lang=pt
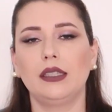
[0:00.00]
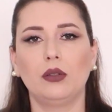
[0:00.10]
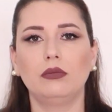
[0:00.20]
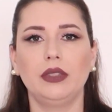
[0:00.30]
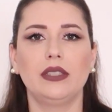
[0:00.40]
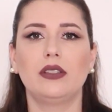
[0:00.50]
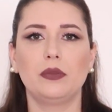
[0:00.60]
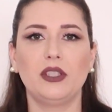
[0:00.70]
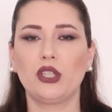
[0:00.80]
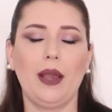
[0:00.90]
Não, esses
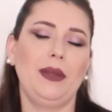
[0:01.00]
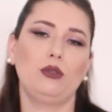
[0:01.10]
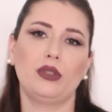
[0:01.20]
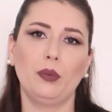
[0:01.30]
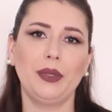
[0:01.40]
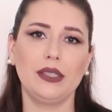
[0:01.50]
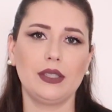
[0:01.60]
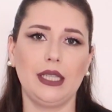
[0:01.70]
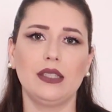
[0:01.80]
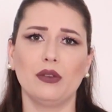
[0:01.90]
medicamentos não
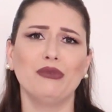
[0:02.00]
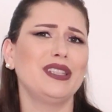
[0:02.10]
precisam.